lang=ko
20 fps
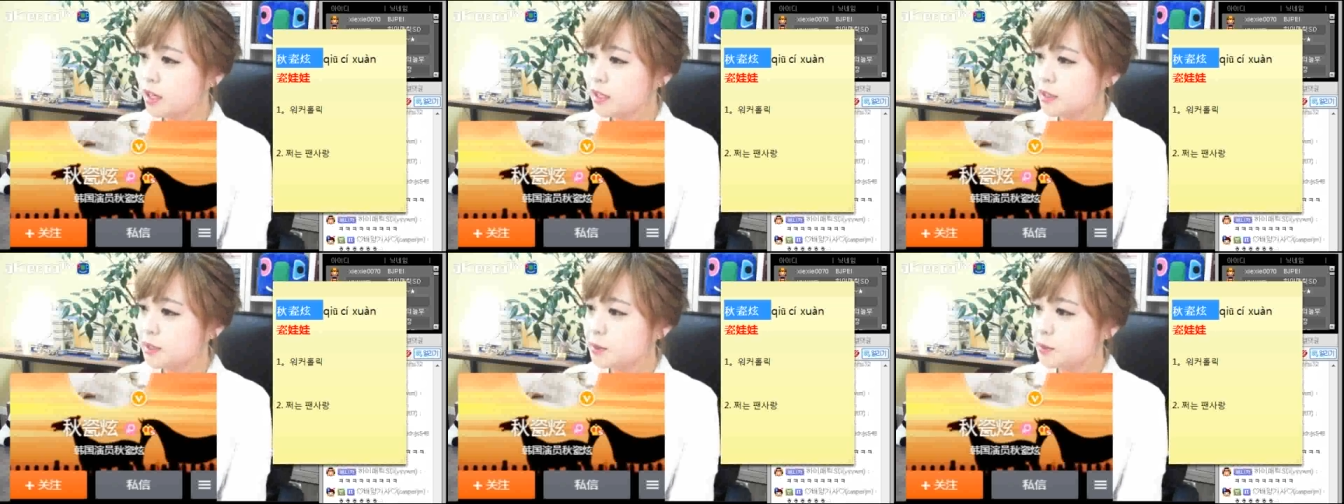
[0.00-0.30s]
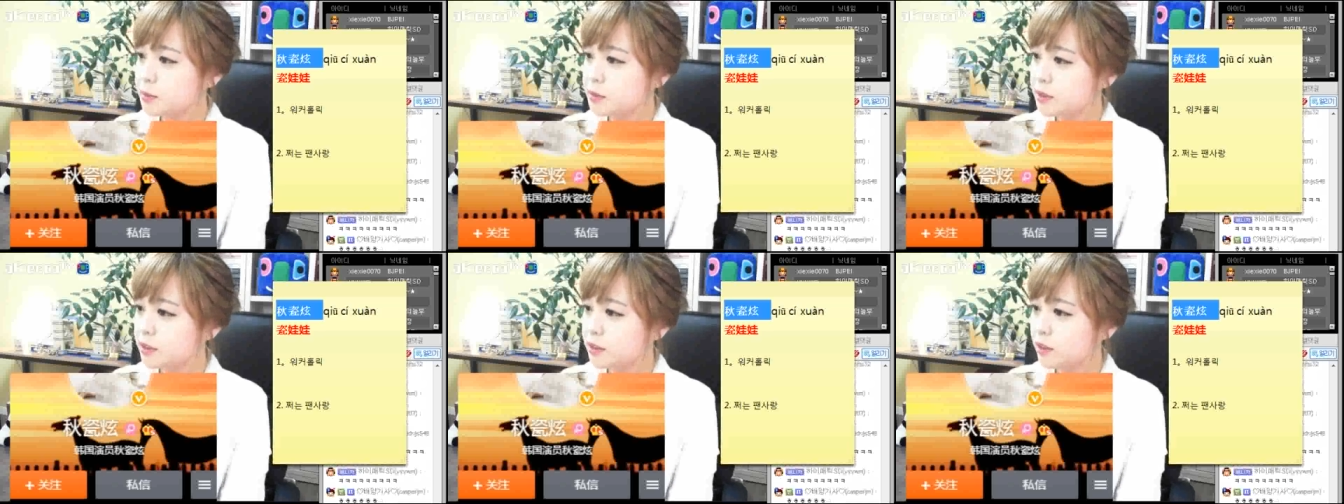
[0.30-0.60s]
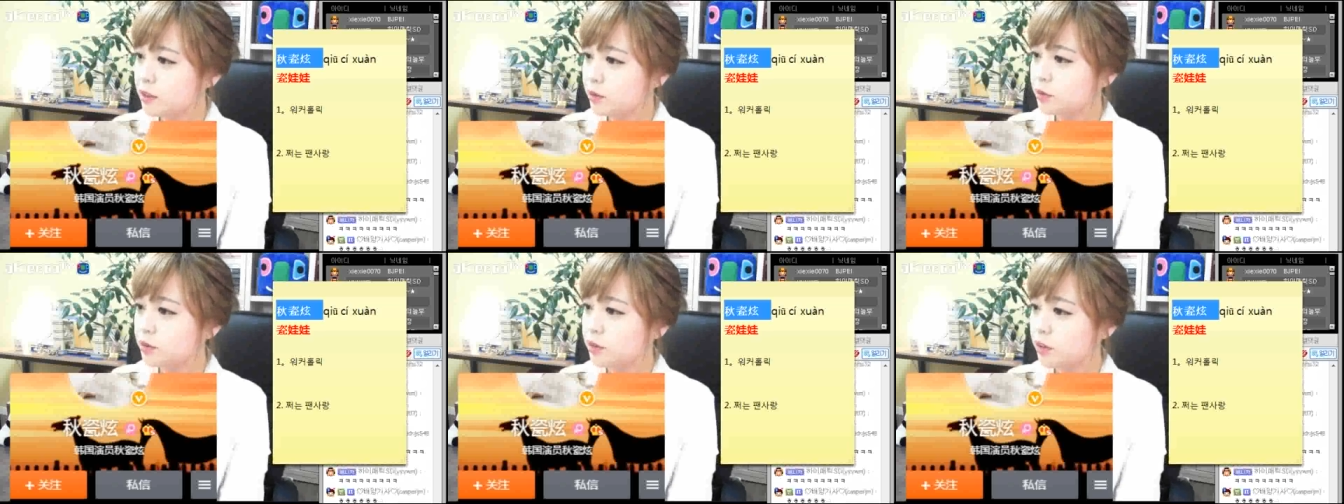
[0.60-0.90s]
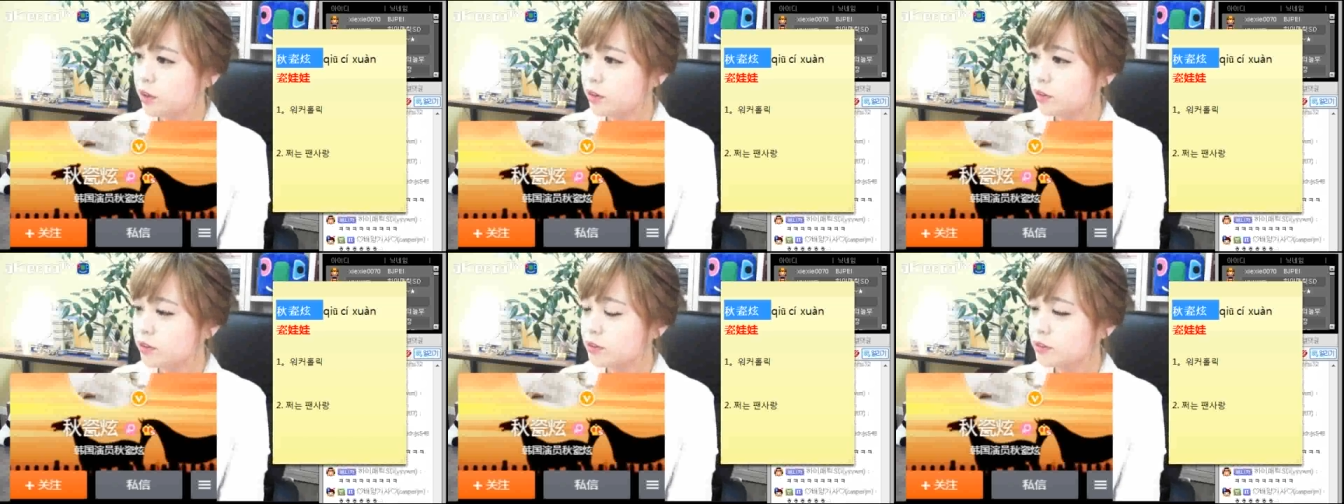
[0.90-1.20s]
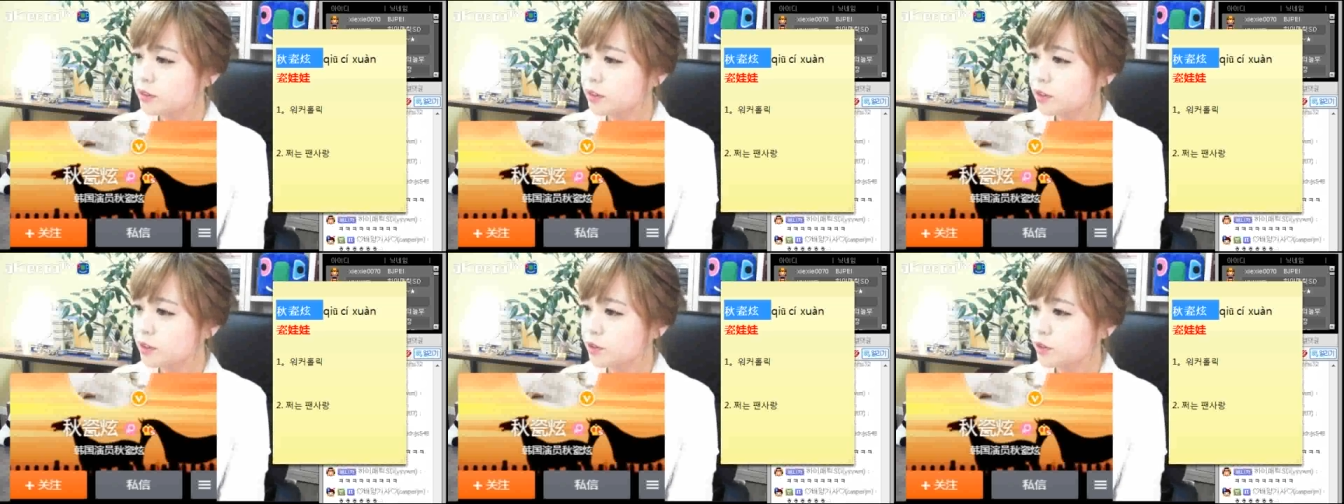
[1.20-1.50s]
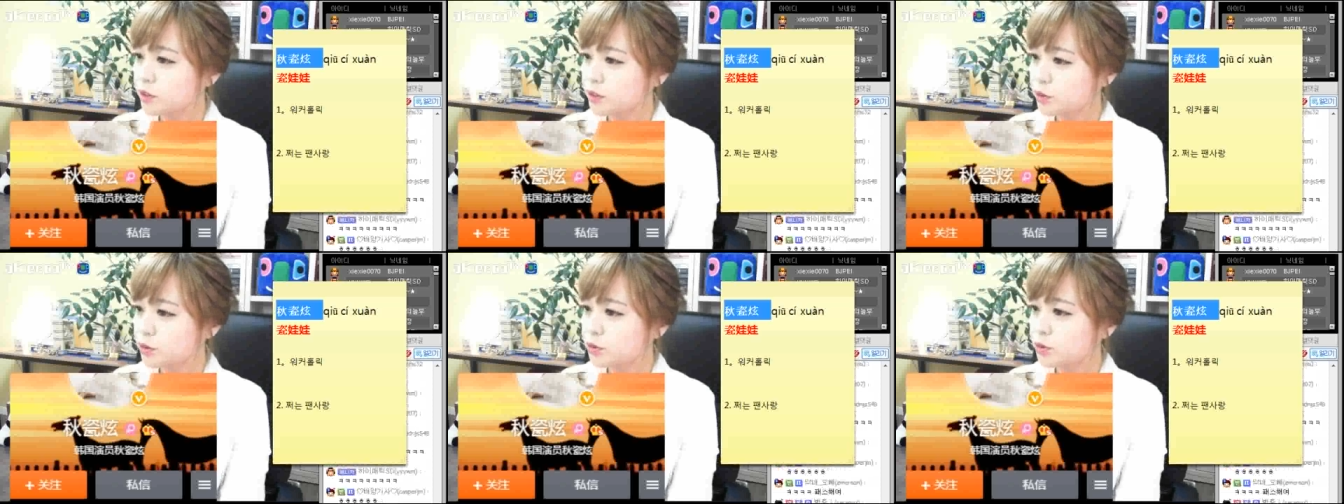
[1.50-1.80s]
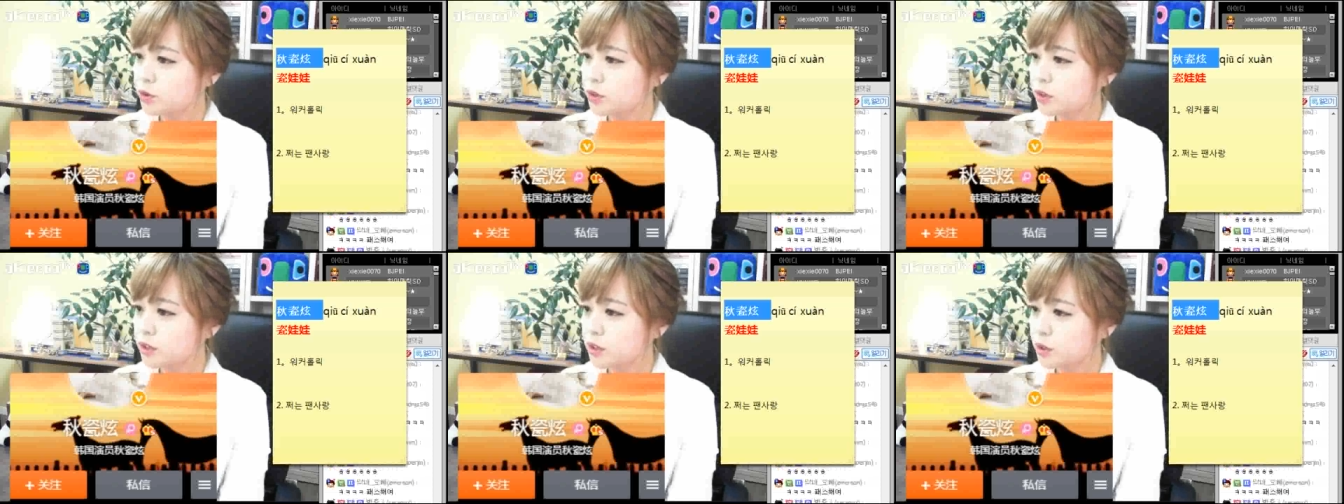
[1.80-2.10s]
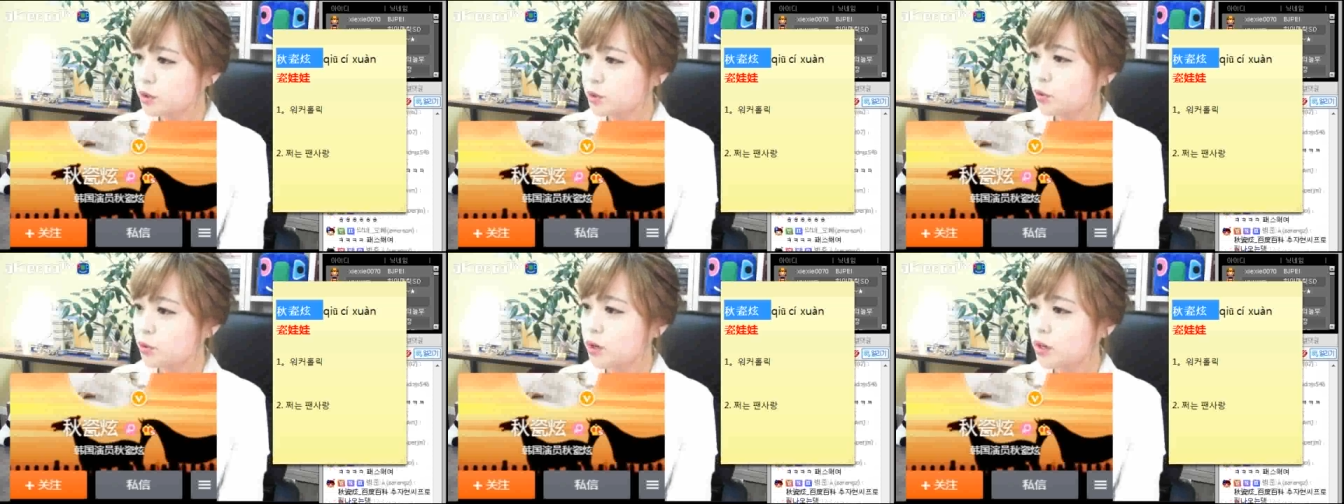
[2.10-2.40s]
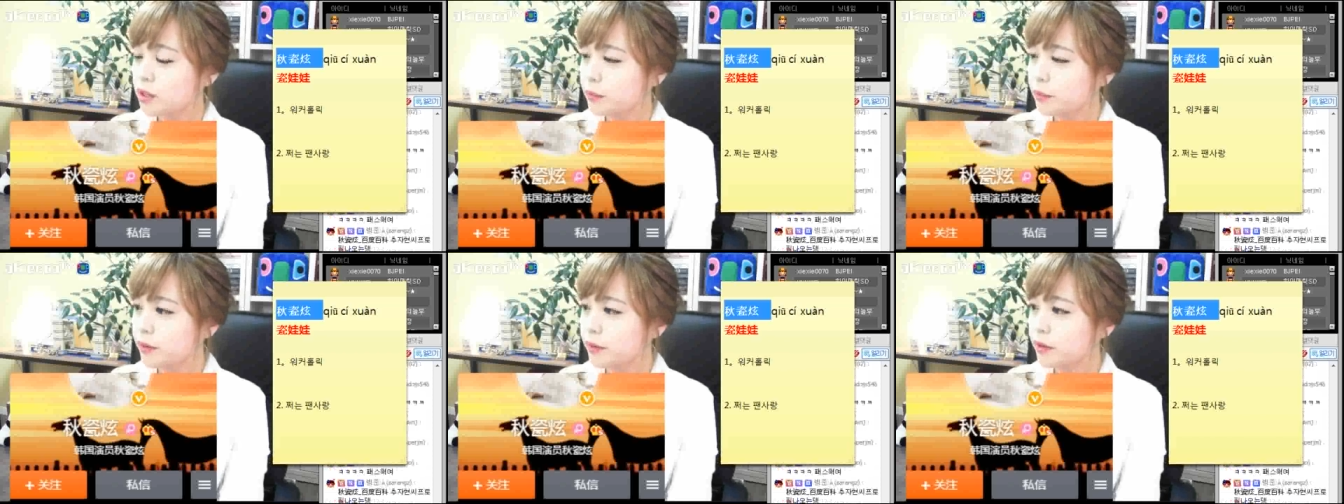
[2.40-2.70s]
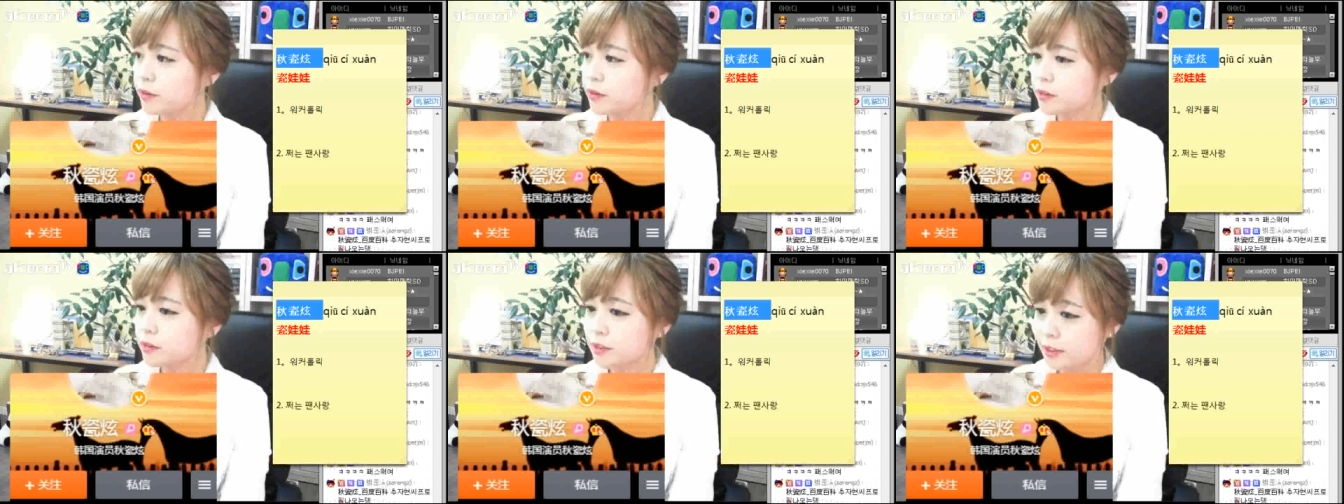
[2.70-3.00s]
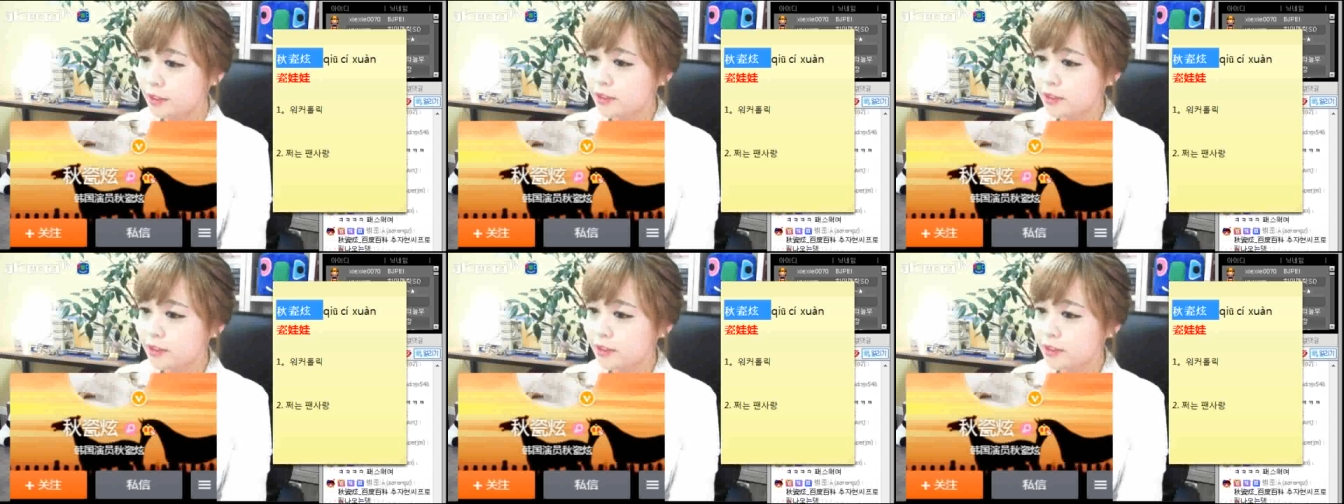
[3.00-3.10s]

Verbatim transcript: 가슴이 이렇게 나오네요 중국인들이 좋아하나봐요